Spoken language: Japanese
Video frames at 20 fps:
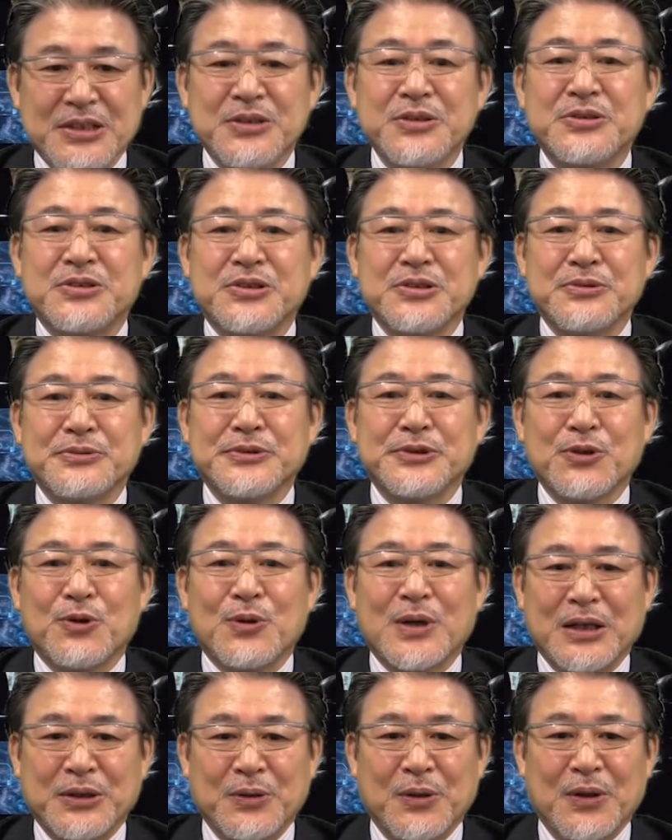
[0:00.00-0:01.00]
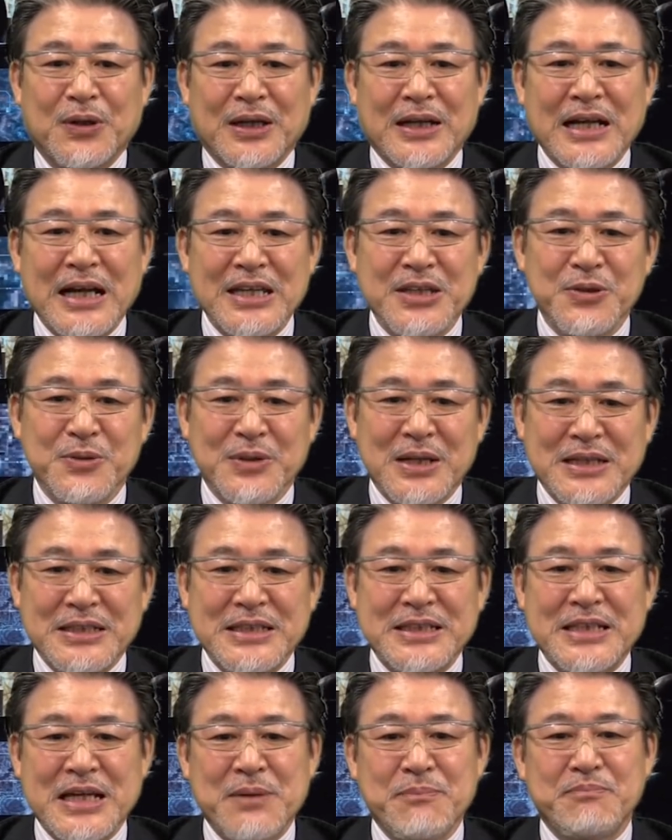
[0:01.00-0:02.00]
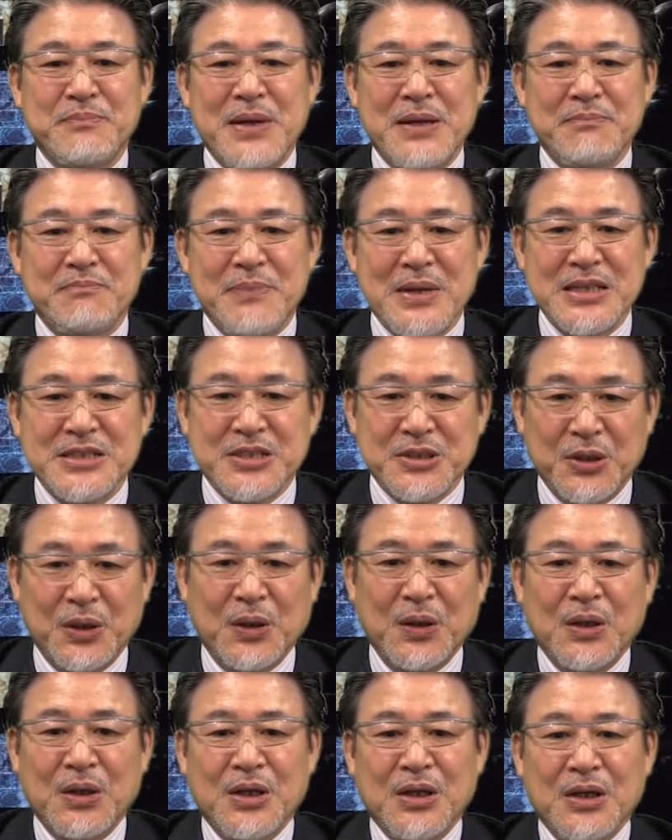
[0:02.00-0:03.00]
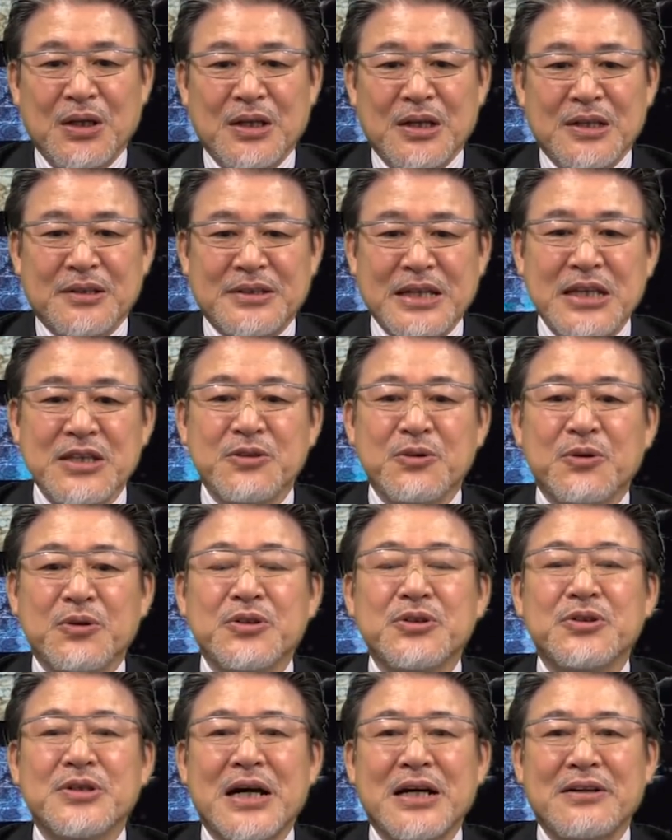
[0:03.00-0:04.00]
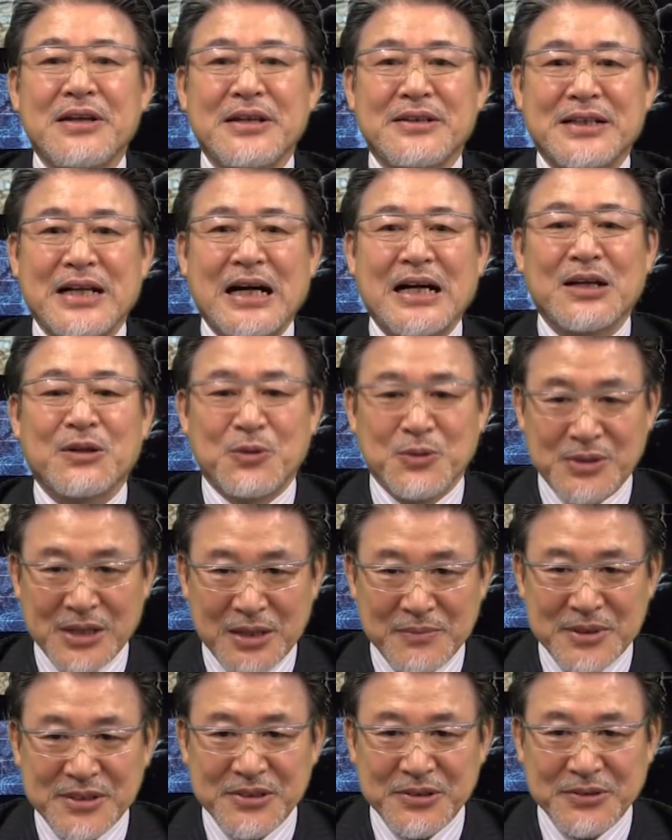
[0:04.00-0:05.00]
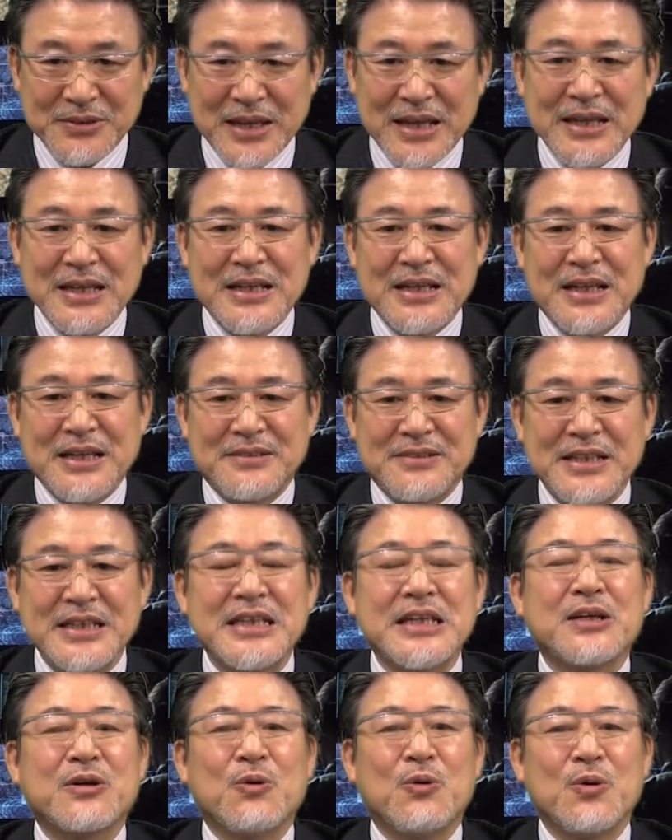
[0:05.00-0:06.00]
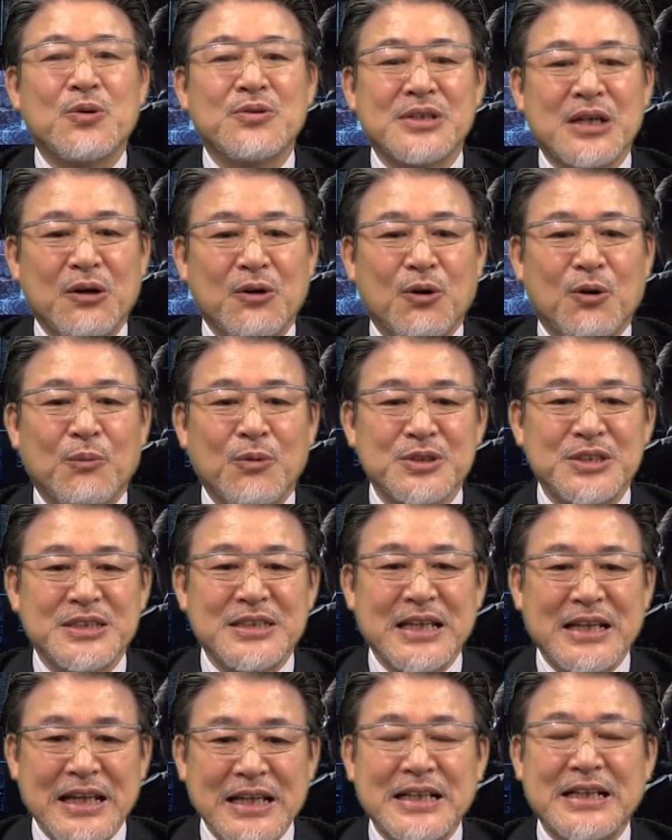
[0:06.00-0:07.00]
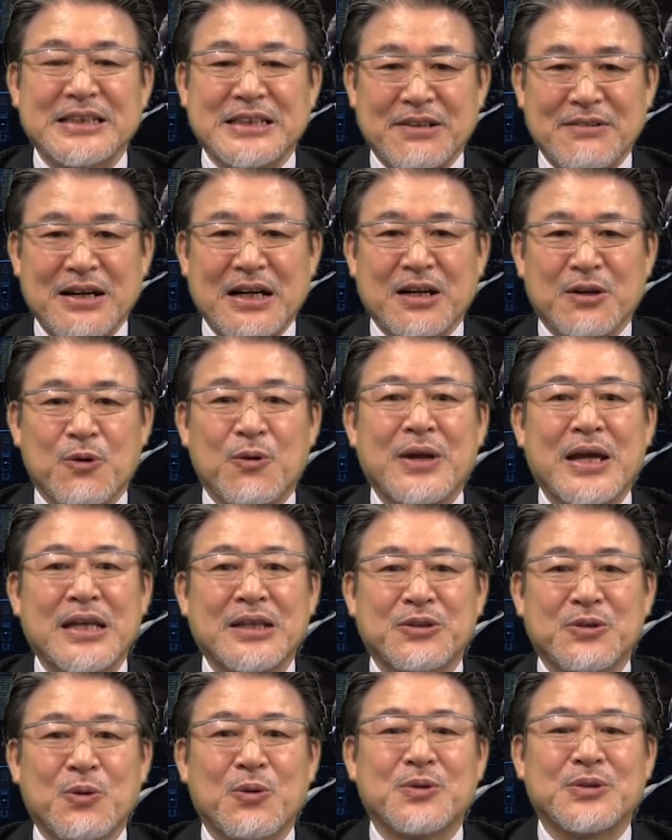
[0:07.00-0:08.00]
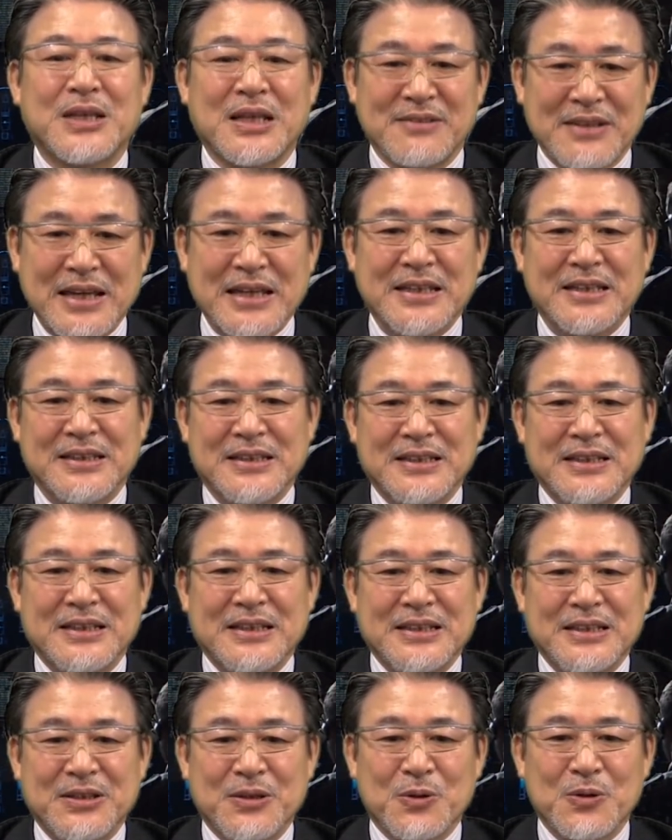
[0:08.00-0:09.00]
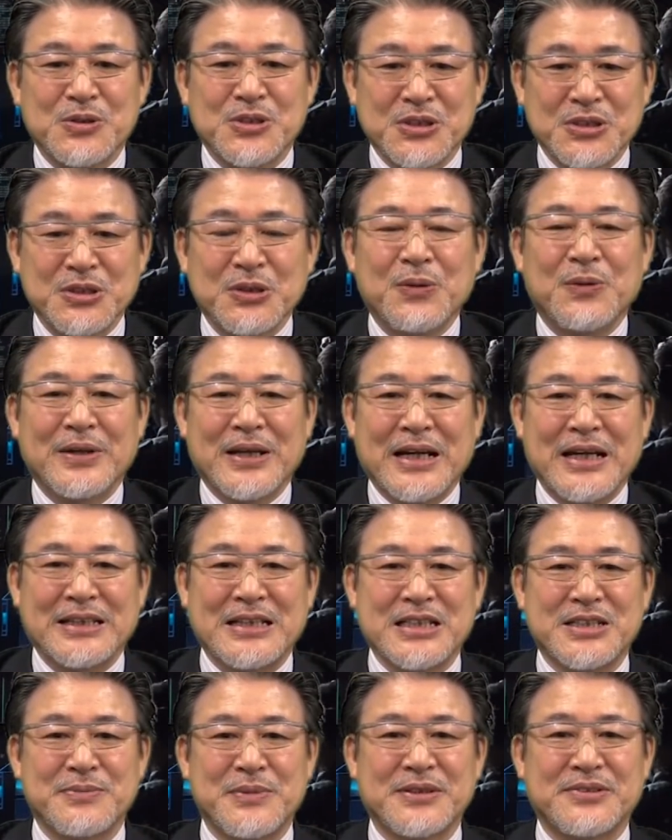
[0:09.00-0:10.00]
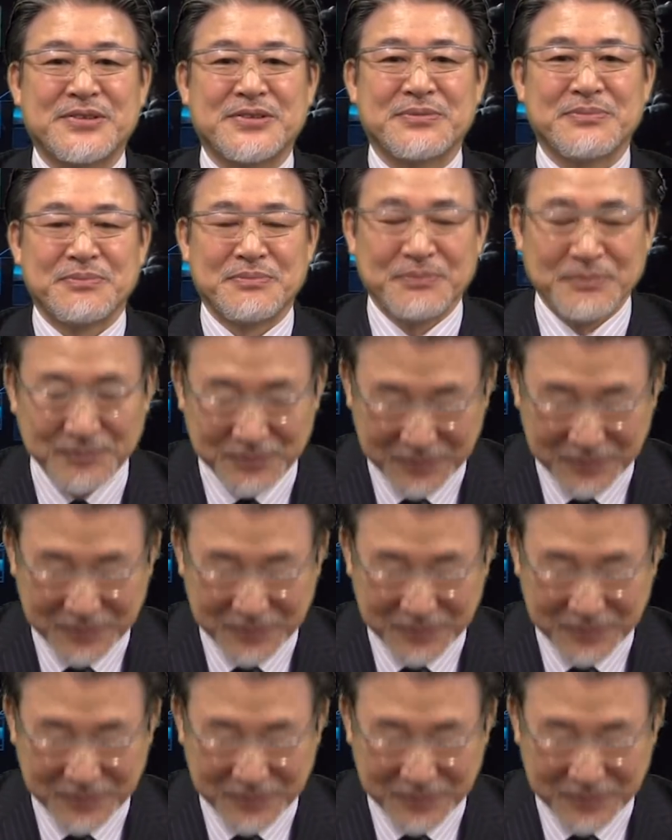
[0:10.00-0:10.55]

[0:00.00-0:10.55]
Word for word: YouTube 動画の概要欄にキャンペーンページの専用 URL がございますので、ぜひ口座をお持ちでない方はご検討ください。よろしくお願いいたします。